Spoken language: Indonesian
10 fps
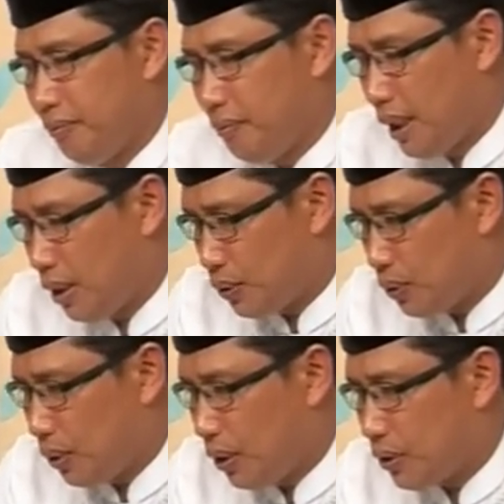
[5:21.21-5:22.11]
pada
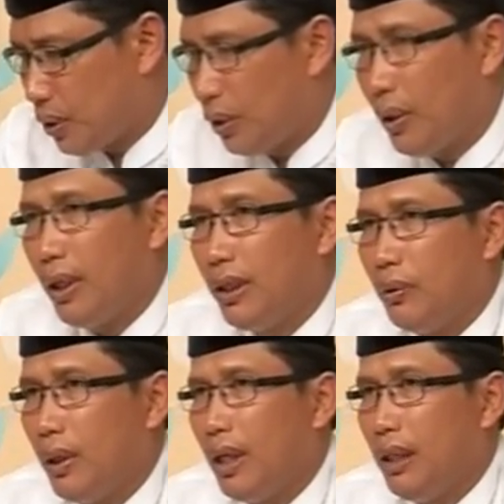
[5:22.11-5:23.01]
Rasulullah Shallallahu
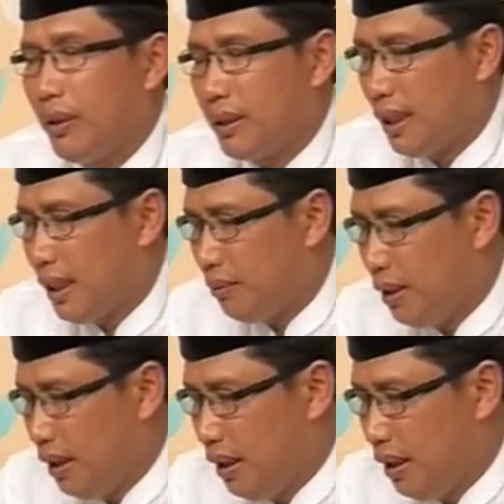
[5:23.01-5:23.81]
alaihi wasallam